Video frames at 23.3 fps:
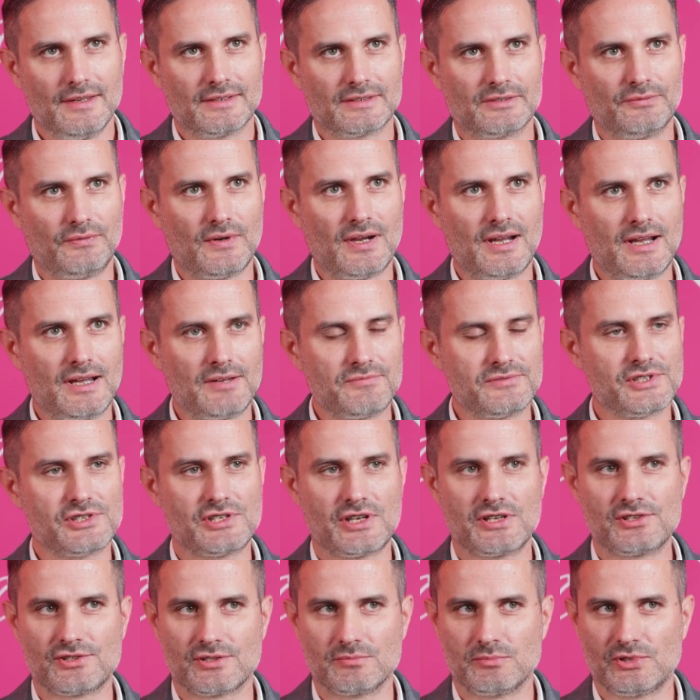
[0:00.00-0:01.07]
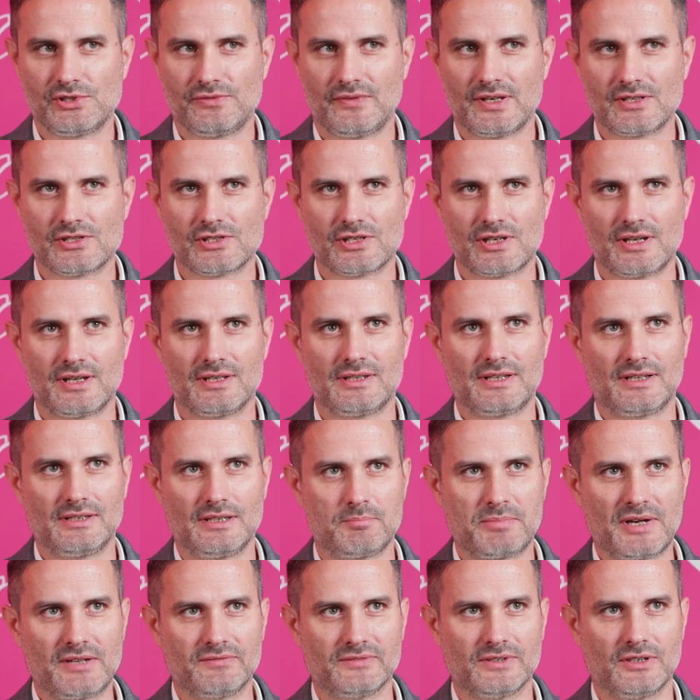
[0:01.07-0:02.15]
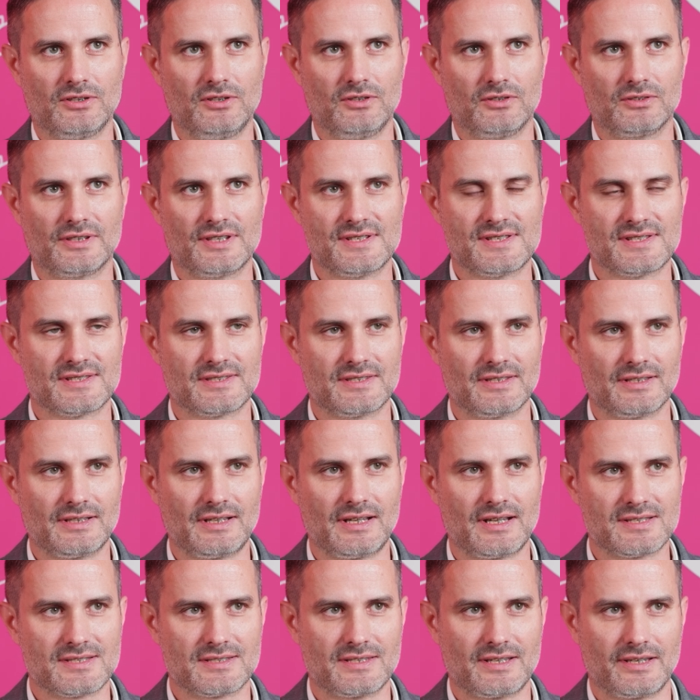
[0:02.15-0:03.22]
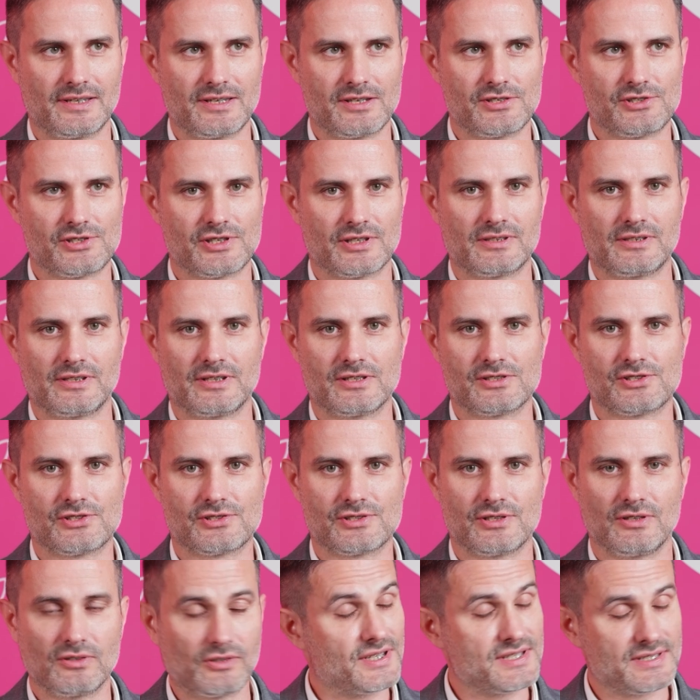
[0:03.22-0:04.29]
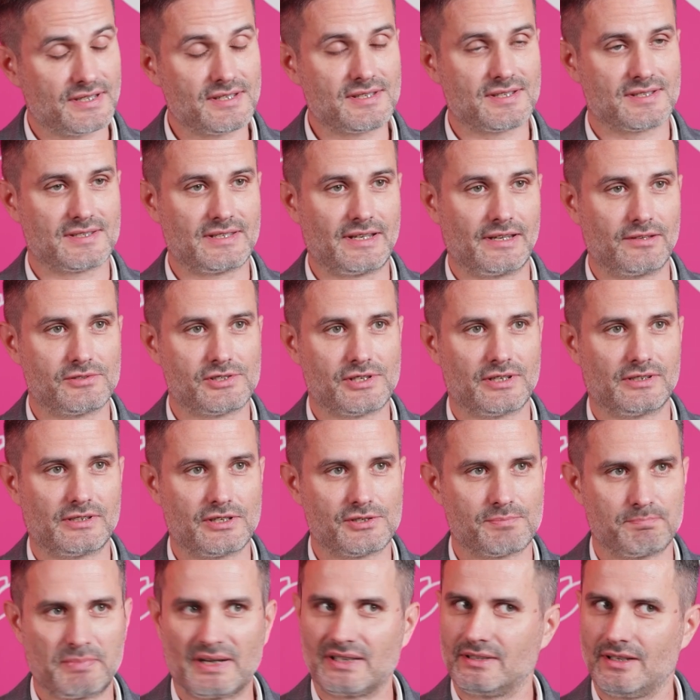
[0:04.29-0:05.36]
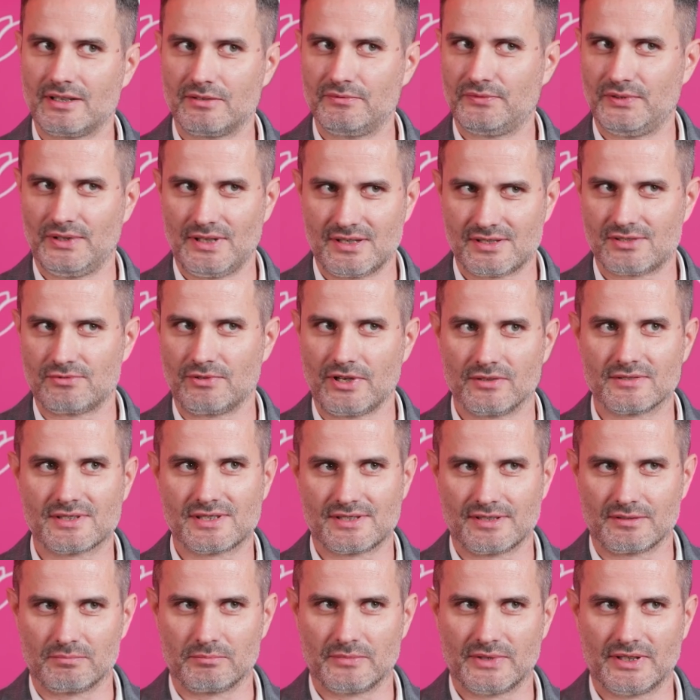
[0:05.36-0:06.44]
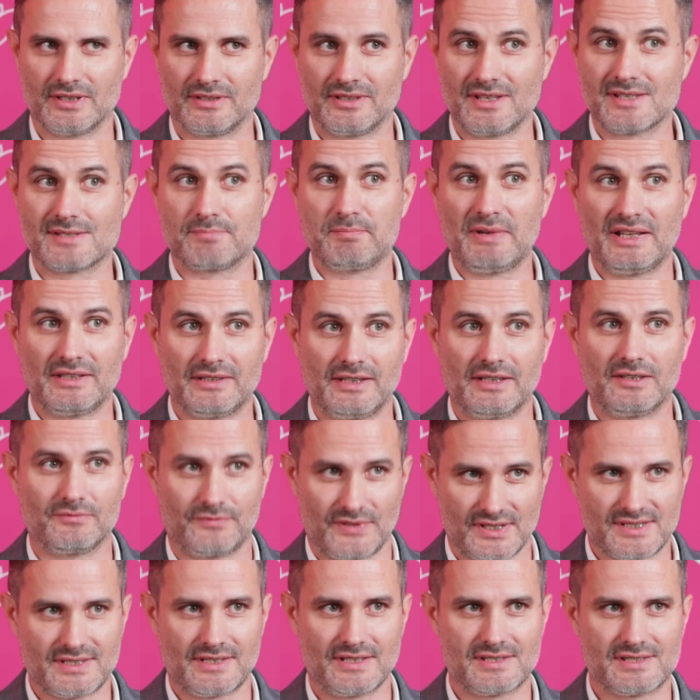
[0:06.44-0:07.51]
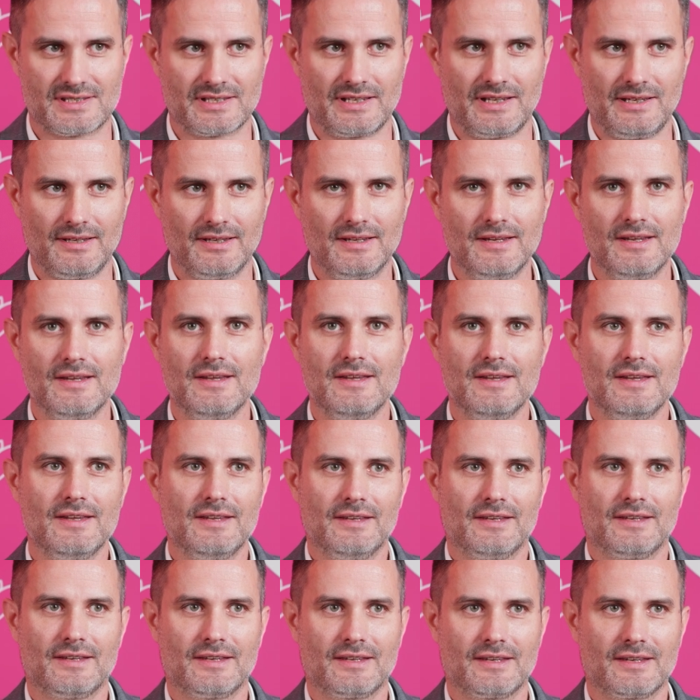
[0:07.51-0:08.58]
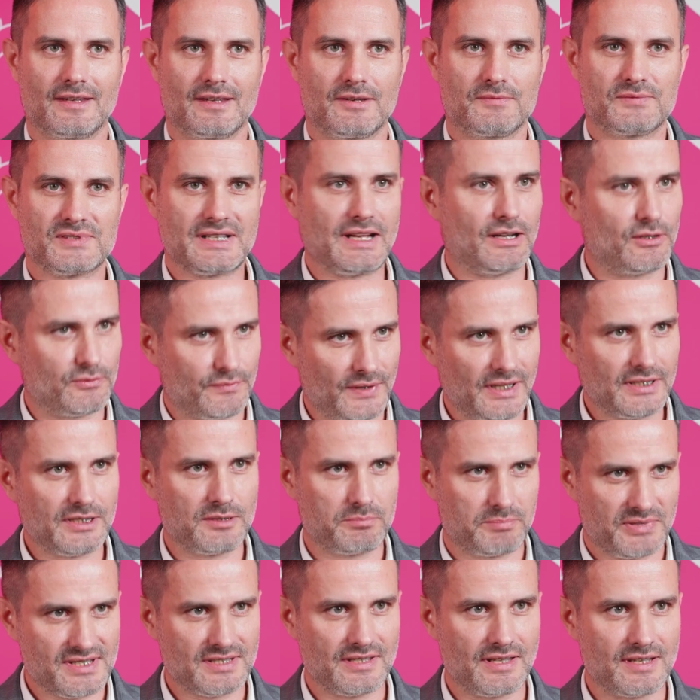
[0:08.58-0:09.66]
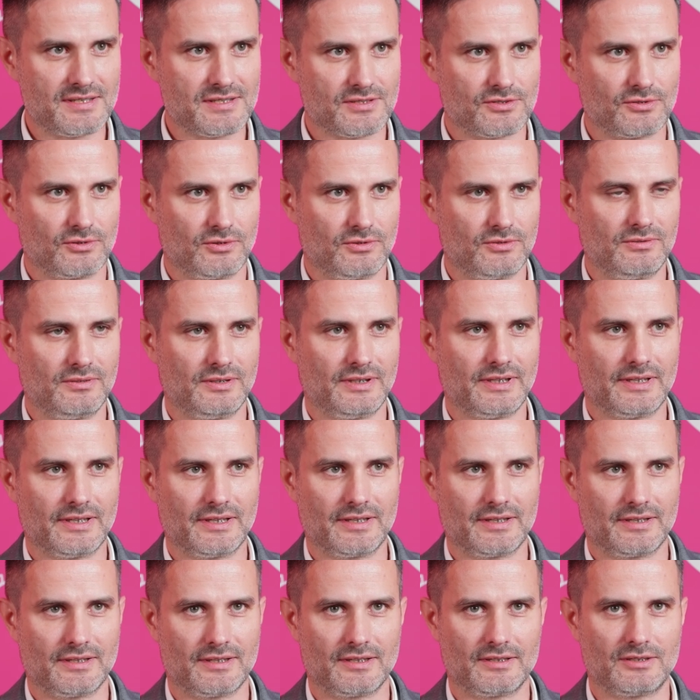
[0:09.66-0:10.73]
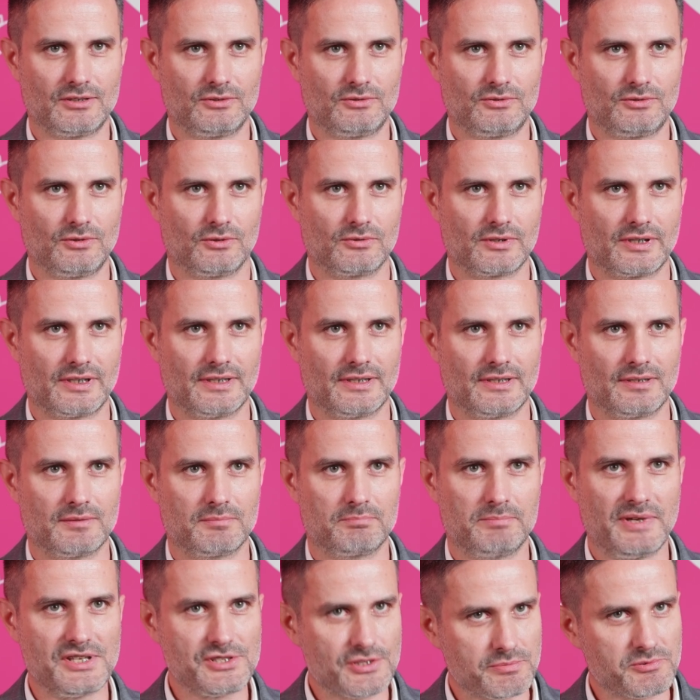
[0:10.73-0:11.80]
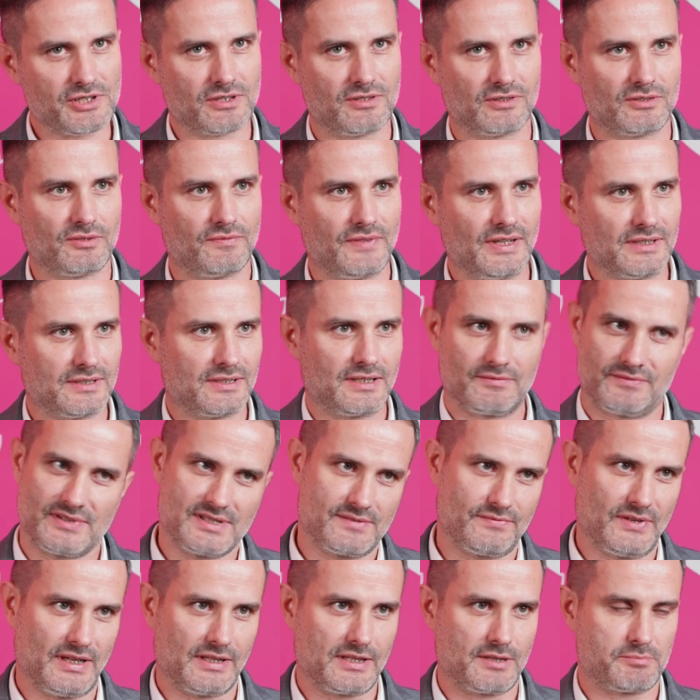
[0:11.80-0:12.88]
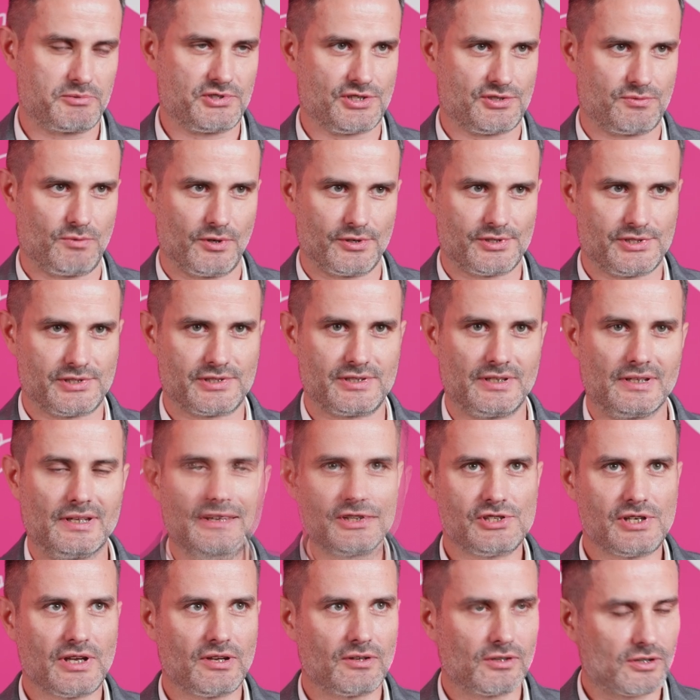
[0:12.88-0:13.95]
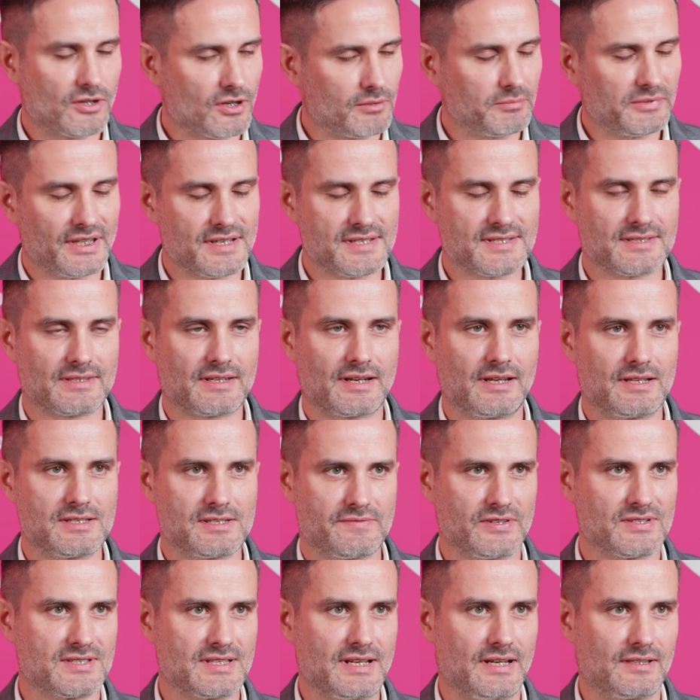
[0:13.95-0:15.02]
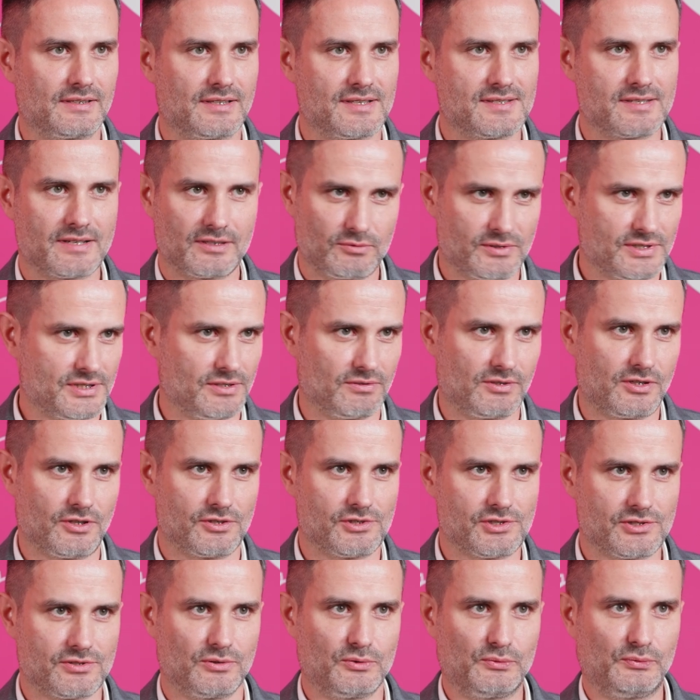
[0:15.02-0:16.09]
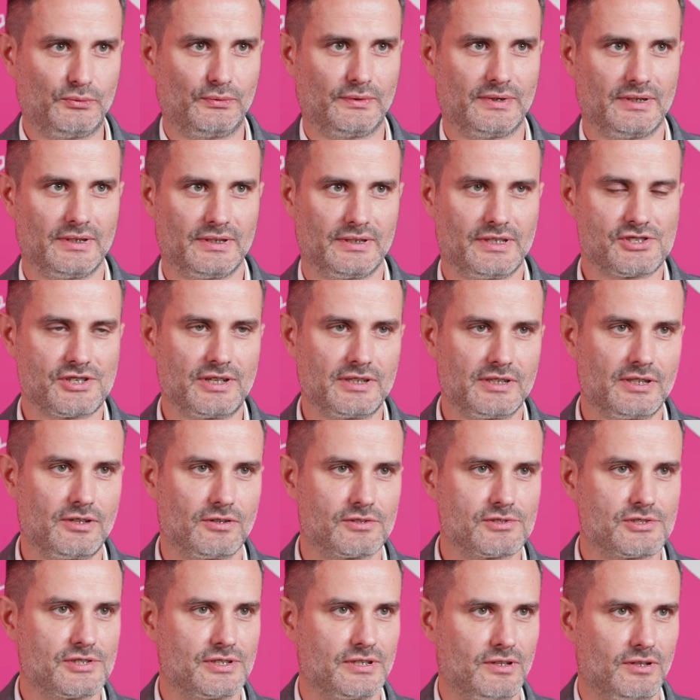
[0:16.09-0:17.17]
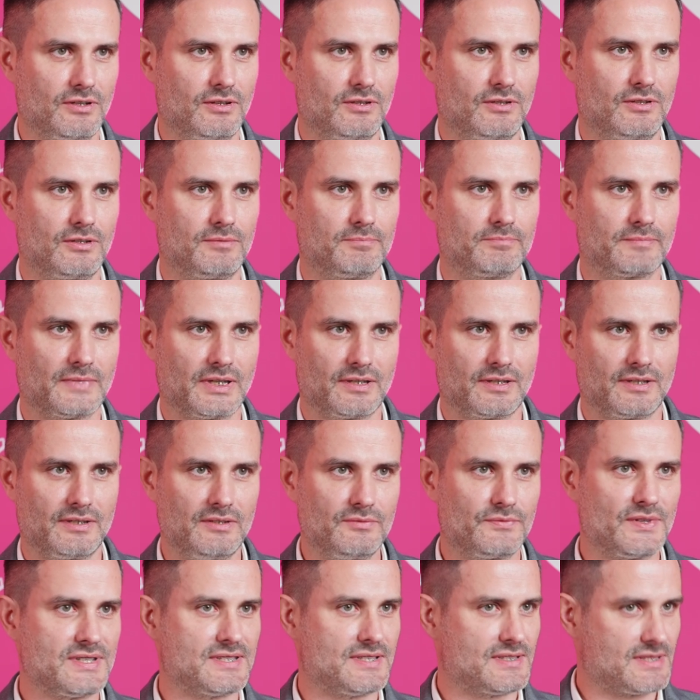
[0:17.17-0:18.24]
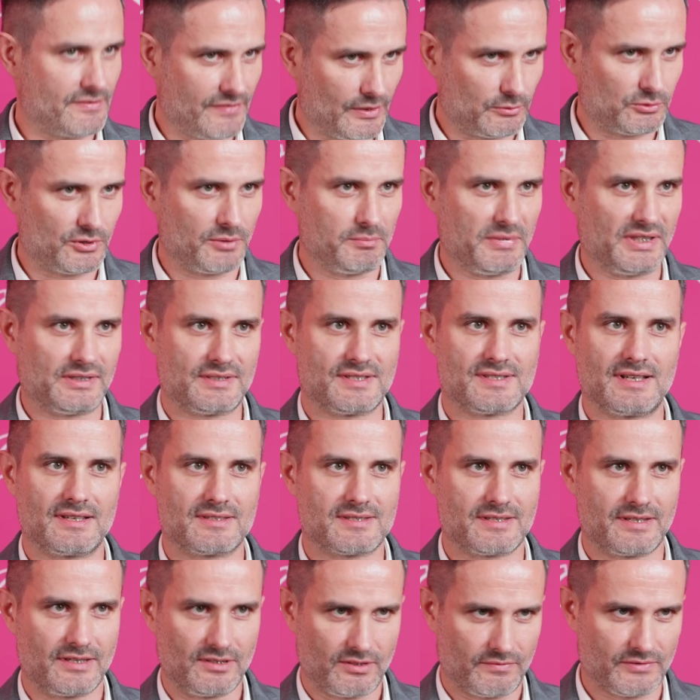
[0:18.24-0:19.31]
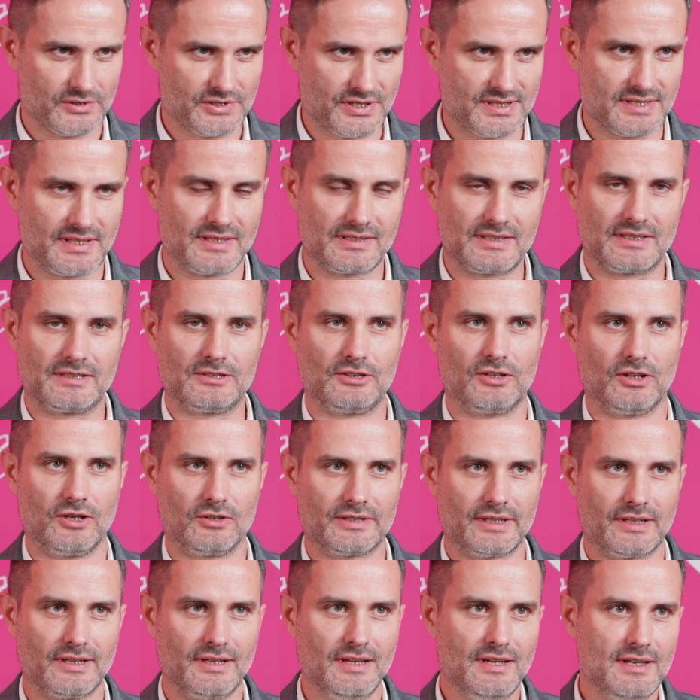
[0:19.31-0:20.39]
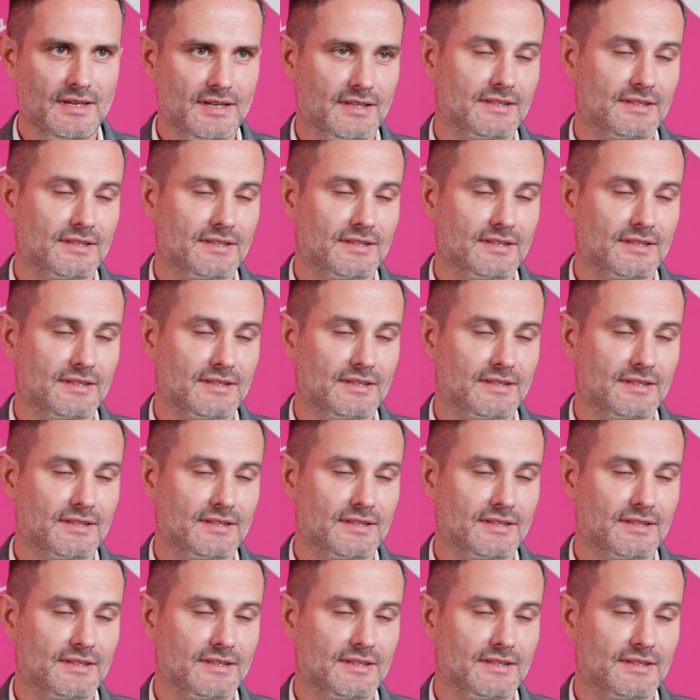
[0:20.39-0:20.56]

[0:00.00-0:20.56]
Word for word: Dwa, w dzisiejszym świecie tak naprawdę logistyka staje się też, logistycy stają się też partnerem finansującym. E, niezbędne inwestycje E, skalowanie biznesu, e, który będzie przygotowany na wyzwania przyszłości. Dzisiaj ogromny jest trend związany z redukcją kosztów, e, jeżeli chodzi o inwestycje w automatyzację i nowoczesne technologie.